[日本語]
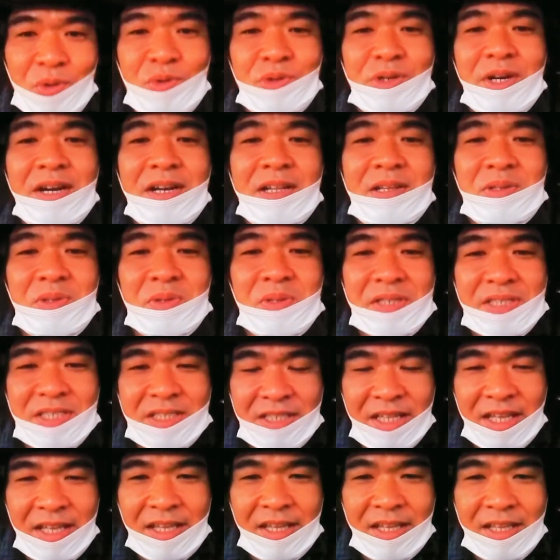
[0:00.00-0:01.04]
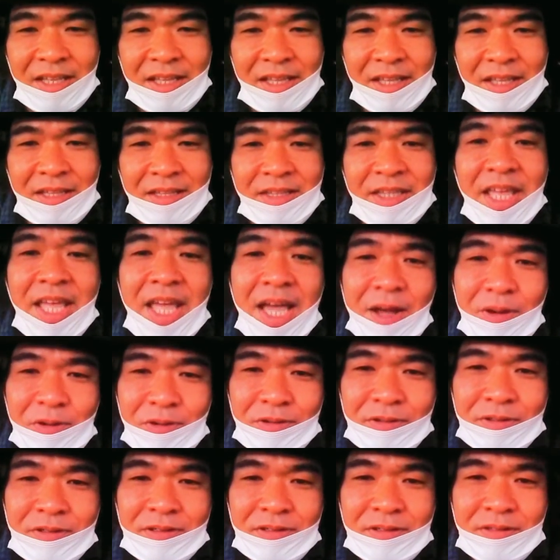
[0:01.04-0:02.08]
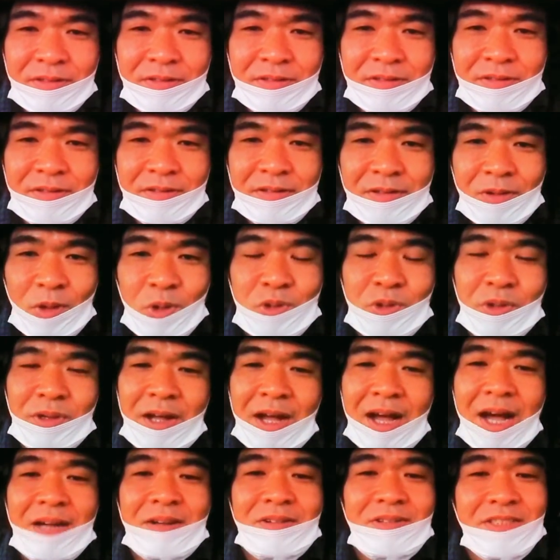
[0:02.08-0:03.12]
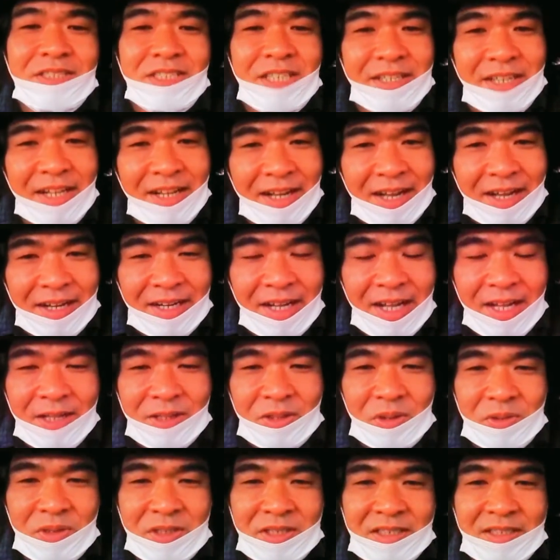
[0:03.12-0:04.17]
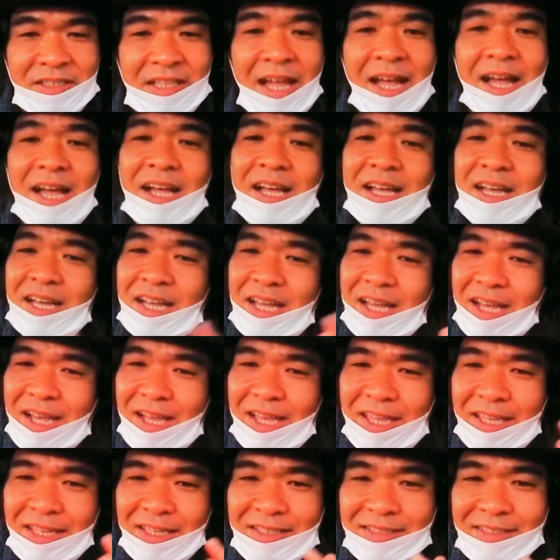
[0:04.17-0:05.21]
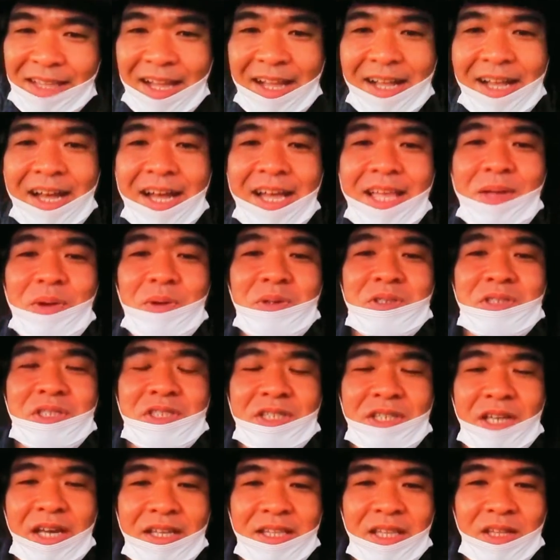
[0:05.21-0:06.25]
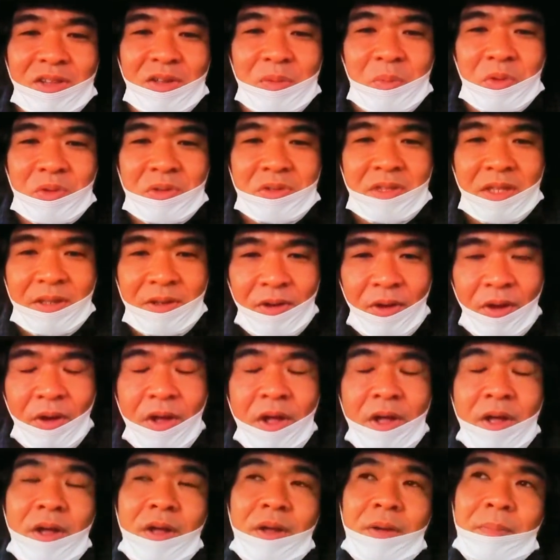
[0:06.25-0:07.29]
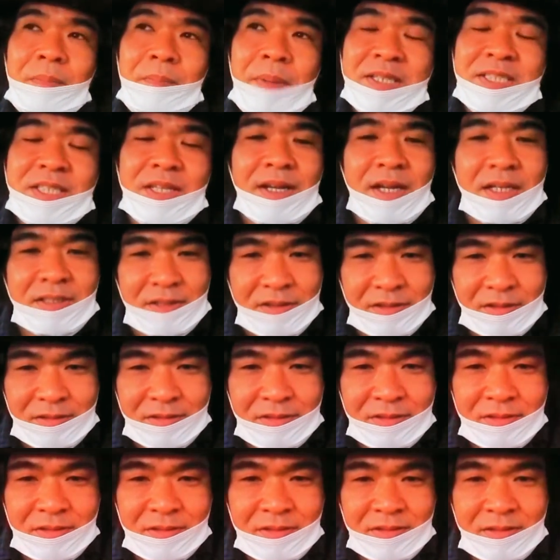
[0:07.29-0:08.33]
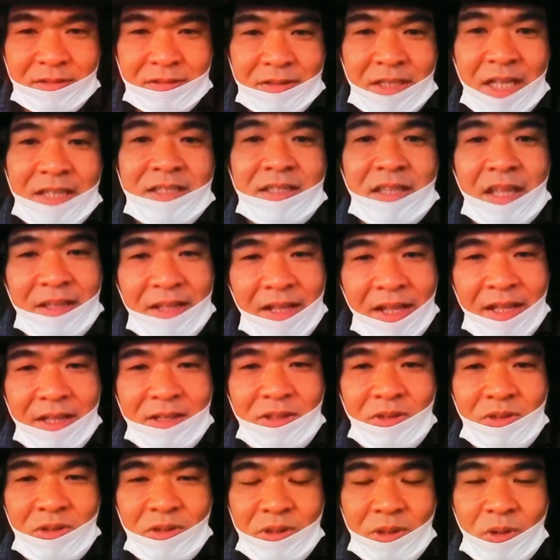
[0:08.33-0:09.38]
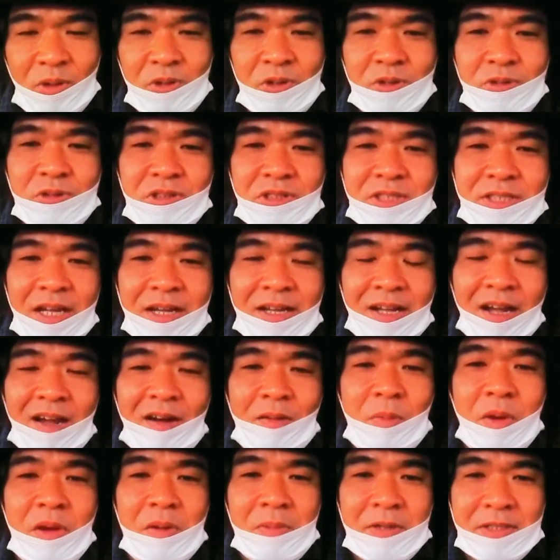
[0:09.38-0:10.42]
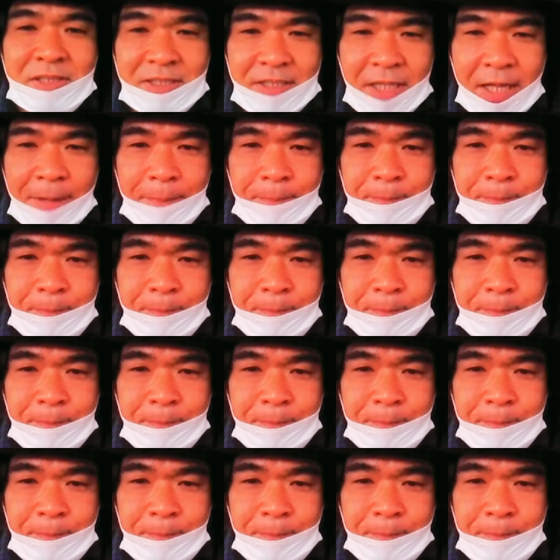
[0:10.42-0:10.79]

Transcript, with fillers: らりとですね、出会うことがあるんじゃないかなというですね、長い、長いお付き合いだと思っての、バサ活だったなというふうにこの2日間思いました。